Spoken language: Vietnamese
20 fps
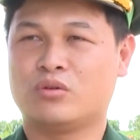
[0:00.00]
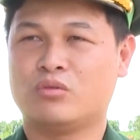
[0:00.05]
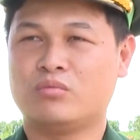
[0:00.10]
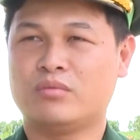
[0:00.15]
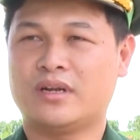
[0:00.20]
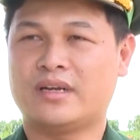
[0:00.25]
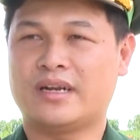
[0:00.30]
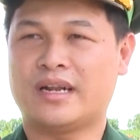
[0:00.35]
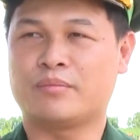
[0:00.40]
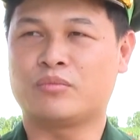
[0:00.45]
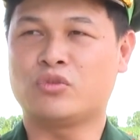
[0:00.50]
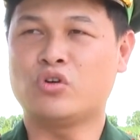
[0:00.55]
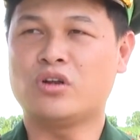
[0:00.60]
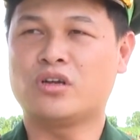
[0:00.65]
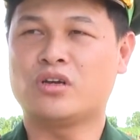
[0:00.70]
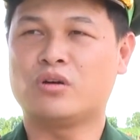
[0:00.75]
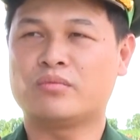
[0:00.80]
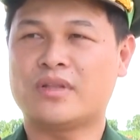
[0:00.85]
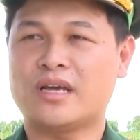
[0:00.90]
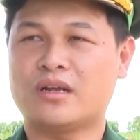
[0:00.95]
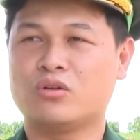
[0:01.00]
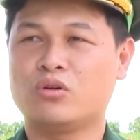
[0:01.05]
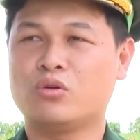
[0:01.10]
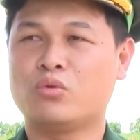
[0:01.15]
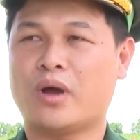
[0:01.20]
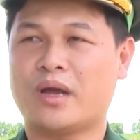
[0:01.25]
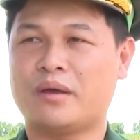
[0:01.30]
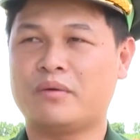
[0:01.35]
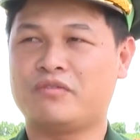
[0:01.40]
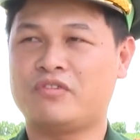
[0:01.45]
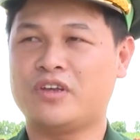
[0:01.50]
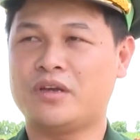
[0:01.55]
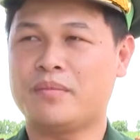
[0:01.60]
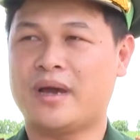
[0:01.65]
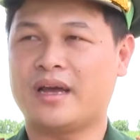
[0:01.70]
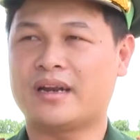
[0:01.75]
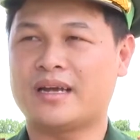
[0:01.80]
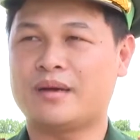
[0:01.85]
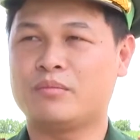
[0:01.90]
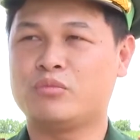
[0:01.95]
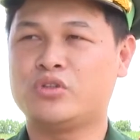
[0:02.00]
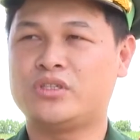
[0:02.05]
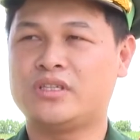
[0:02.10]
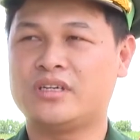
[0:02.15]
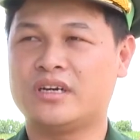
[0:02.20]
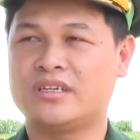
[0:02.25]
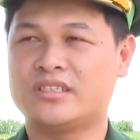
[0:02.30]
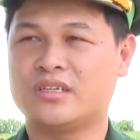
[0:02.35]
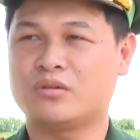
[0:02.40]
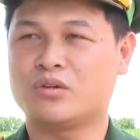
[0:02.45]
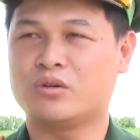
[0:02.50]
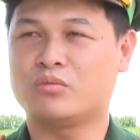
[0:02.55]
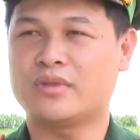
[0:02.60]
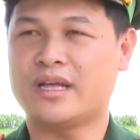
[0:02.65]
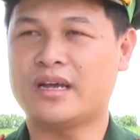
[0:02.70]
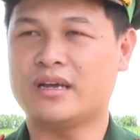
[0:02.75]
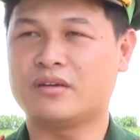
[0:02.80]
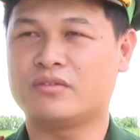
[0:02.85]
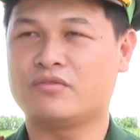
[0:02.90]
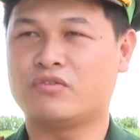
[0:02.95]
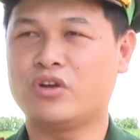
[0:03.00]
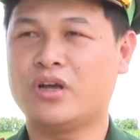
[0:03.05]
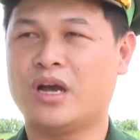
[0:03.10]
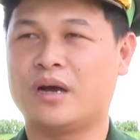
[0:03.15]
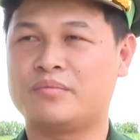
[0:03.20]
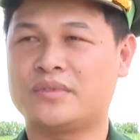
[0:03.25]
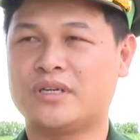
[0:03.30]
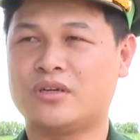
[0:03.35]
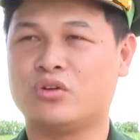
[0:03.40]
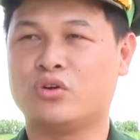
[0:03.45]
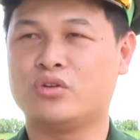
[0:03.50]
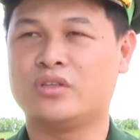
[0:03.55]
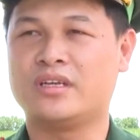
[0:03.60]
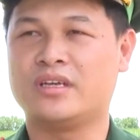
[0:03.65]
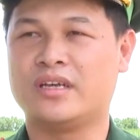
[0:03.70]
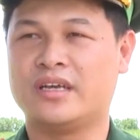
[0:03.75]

cũng là làm tốt công tác đối ngoại với phía bạn Campuchia trong công tác phối hợp trao đổi tình